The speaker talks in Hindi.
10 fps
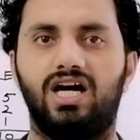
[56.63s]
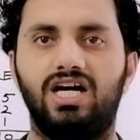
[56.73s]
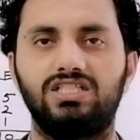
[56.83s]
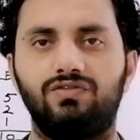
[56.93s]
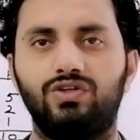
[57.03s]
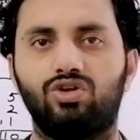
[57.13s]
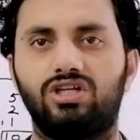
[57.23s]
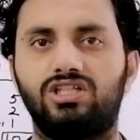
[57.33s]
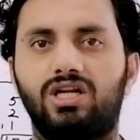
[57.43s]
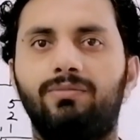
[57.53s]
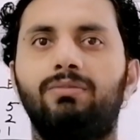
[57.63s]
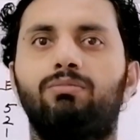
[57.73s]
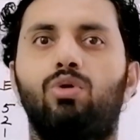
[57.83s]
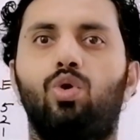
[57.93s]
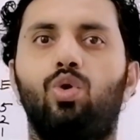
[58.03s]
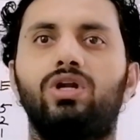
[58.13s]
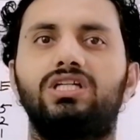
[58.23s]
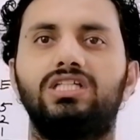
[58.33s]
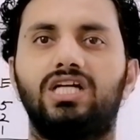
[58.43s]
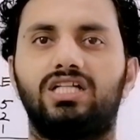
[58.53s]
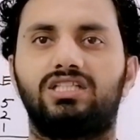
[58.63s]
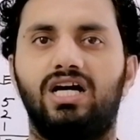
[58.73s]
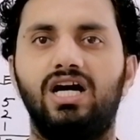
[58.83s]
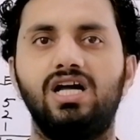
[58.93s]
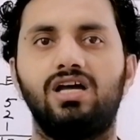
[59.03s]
लास्ट वीडियो के अंदर हमने मोड किया था